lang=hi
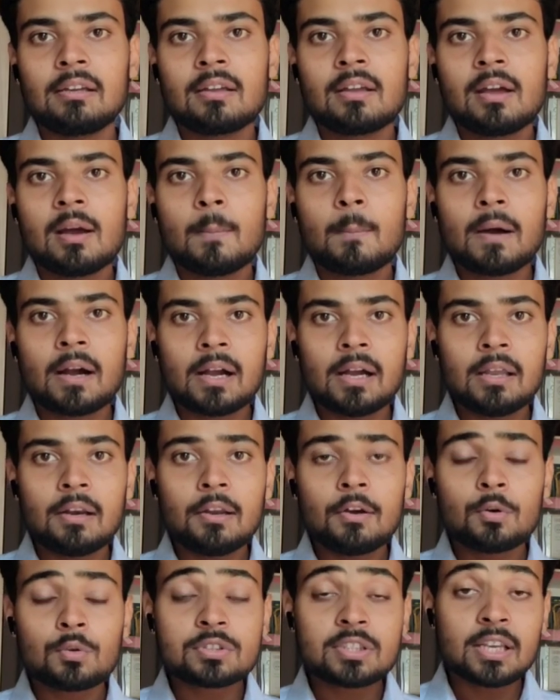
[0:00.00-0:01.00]
है
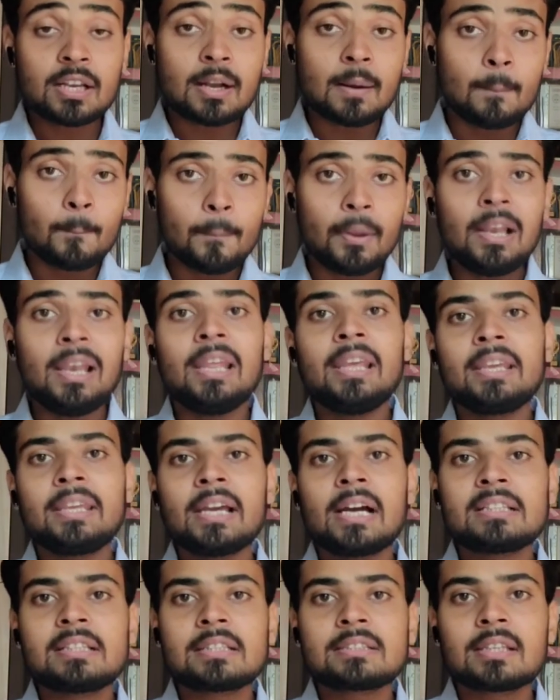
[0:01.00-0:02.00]
मगर उसे कंपेल नहीं
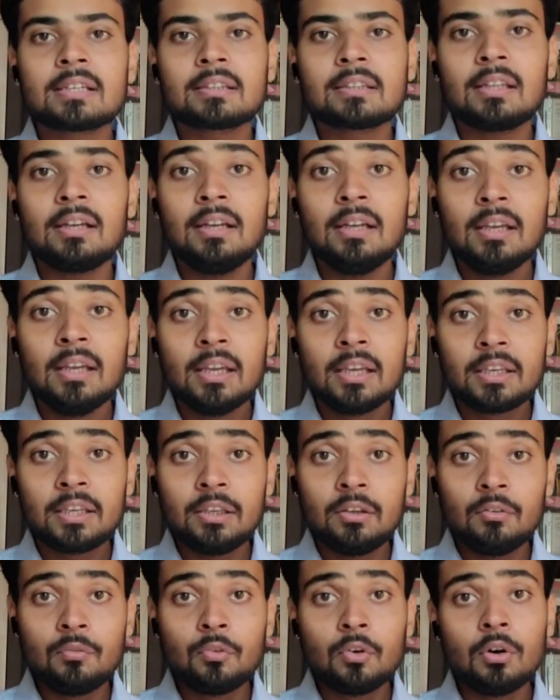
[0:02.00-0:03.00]
किया जा सकता
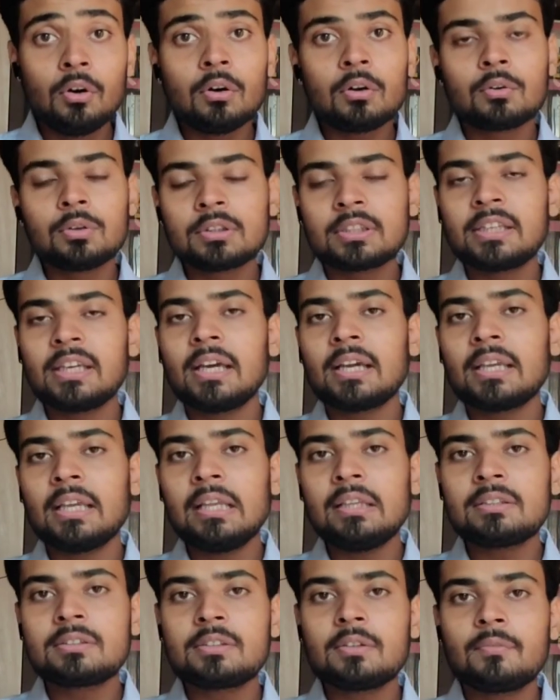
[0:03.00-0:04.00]
कि वो खुद के
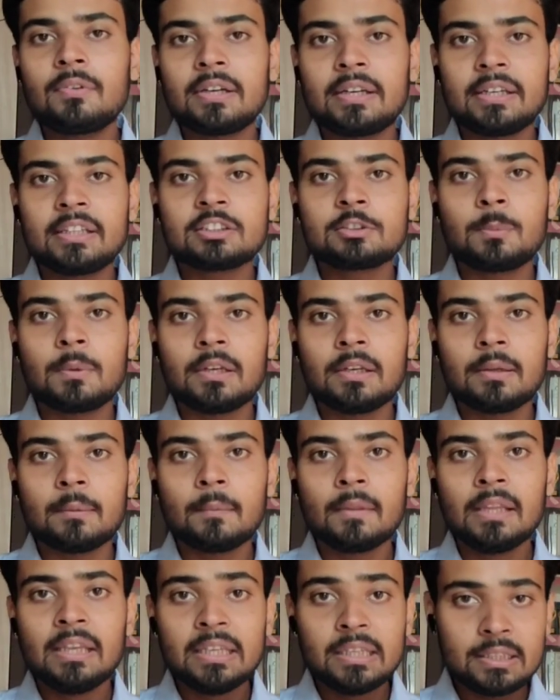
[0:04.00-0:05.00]
अगेंस्ट विटनेस बने
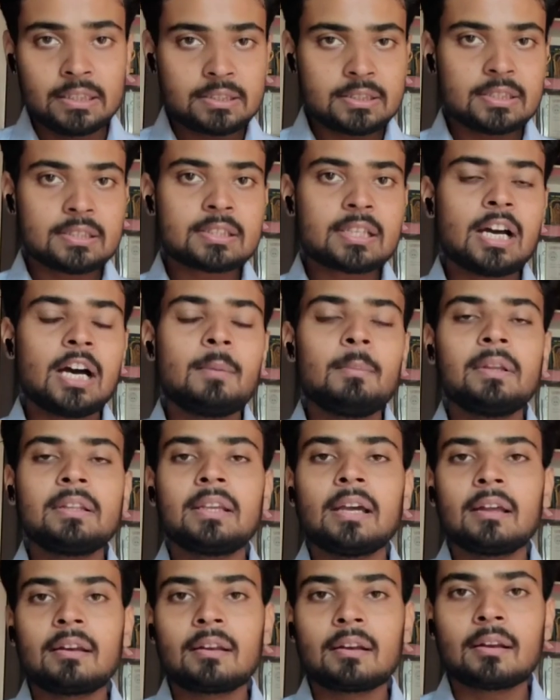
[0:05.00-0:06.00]
इस चीज़ का हमें
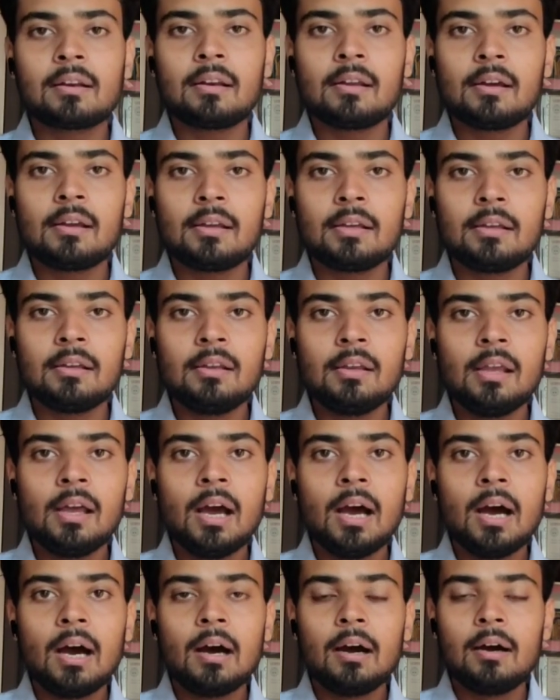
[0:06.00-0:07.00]
ध्यान रखना है
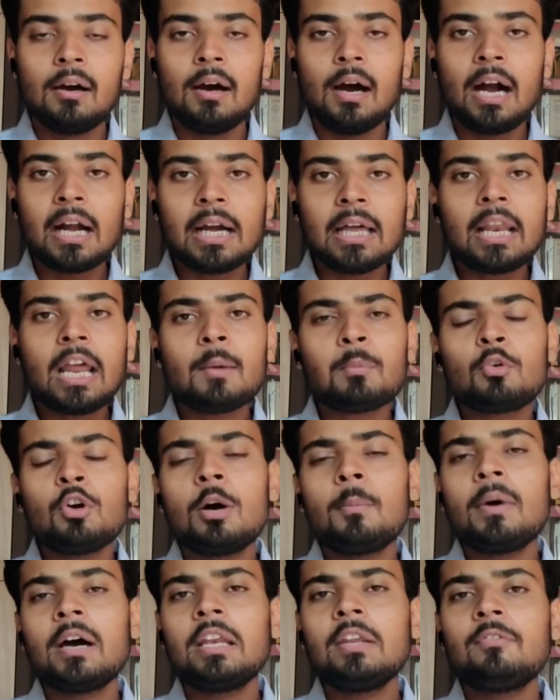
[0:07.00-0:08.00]
अगर आपको
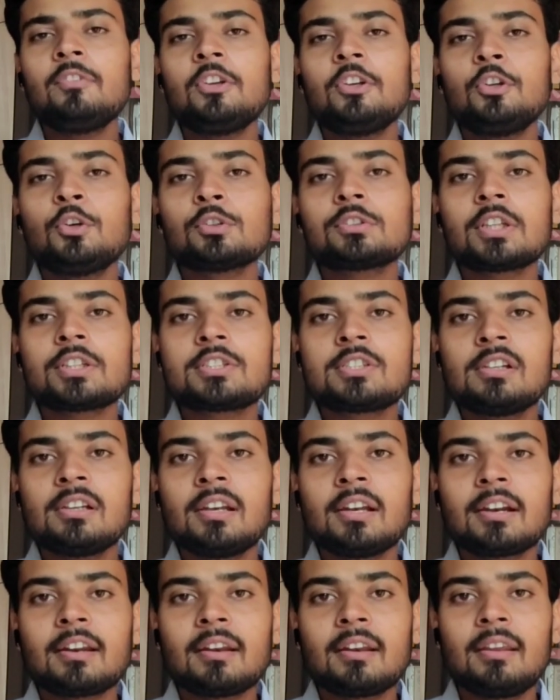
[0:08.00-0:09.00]
हमारी वीडियोस अच्छी
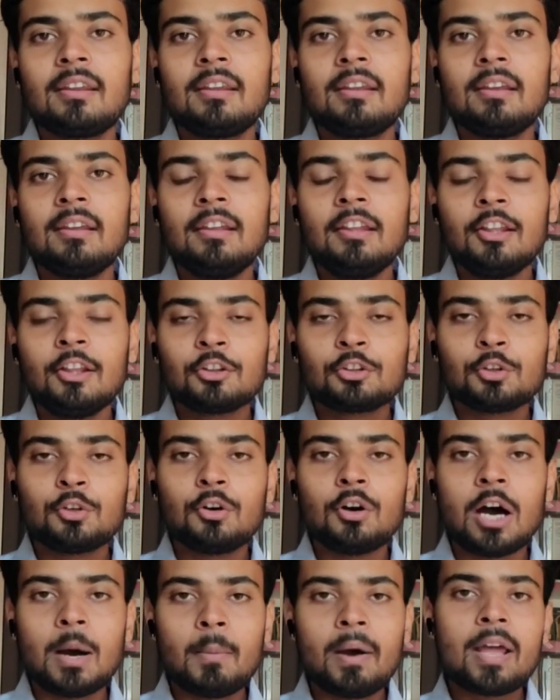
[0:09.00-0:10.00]
लग रही हैं
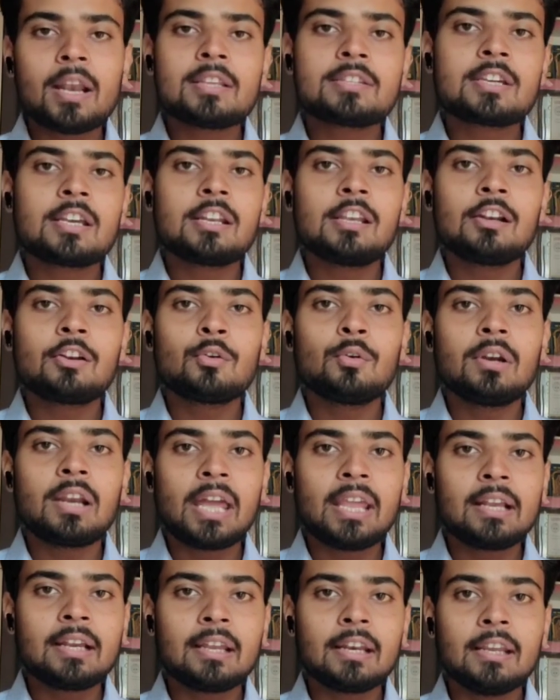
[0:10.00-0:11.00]
तो हमारे चैनल को
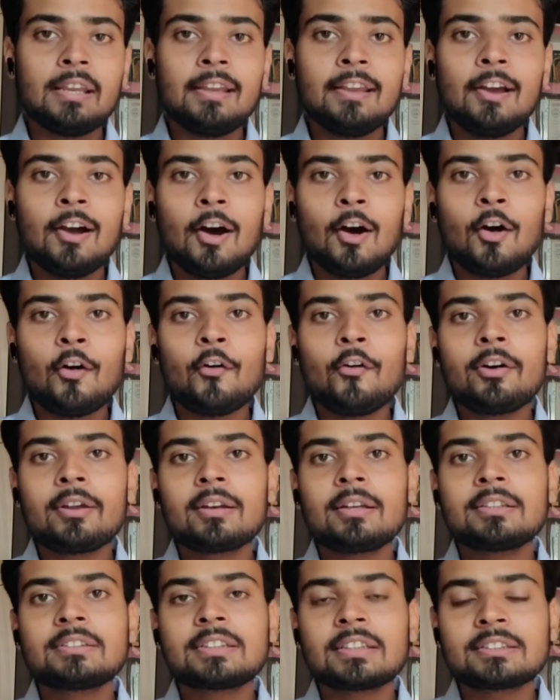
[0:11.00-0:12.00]
लाइक करें
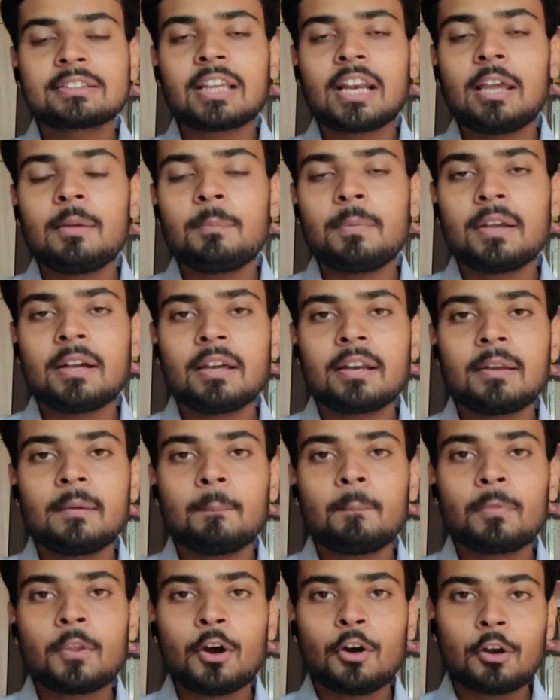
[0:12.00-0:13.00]
और सब्सक्राइब भी करें
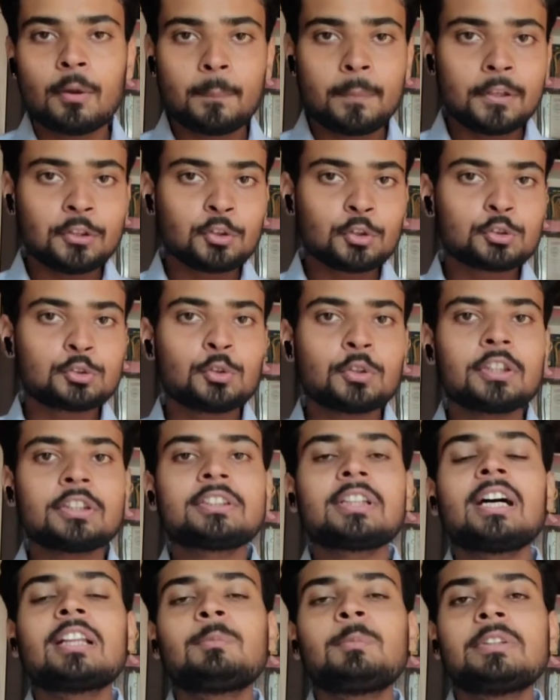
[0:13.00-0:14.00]
और अपने दोस्तों के
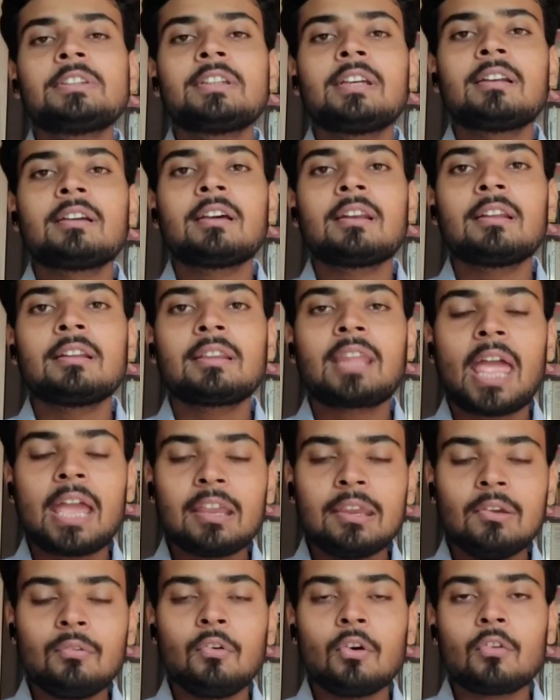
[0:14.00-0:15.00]
साथ भी शेयर करें
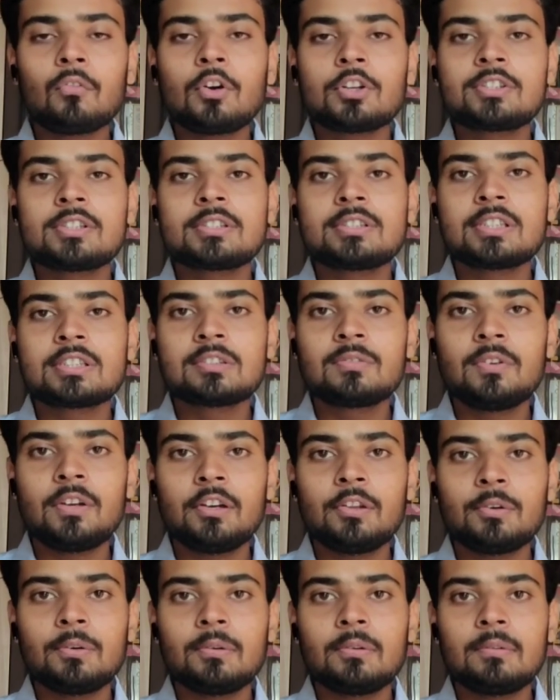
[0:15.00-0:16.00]
थैंक यू फॉर वॉचिंग दिस
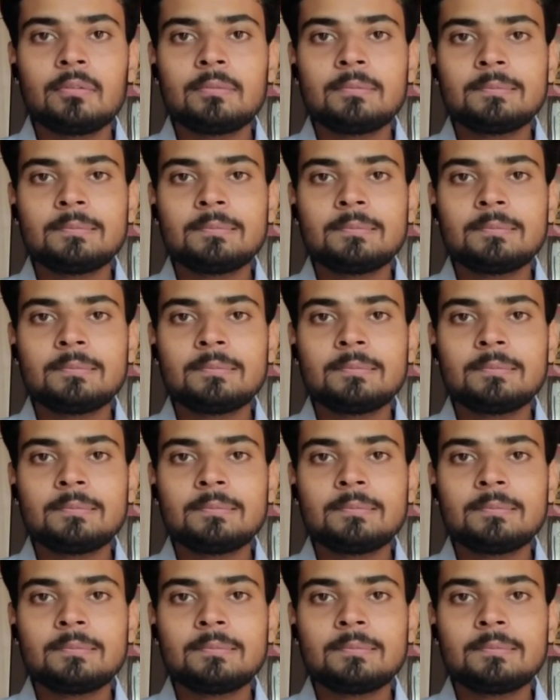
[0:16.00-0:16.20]
वीडियो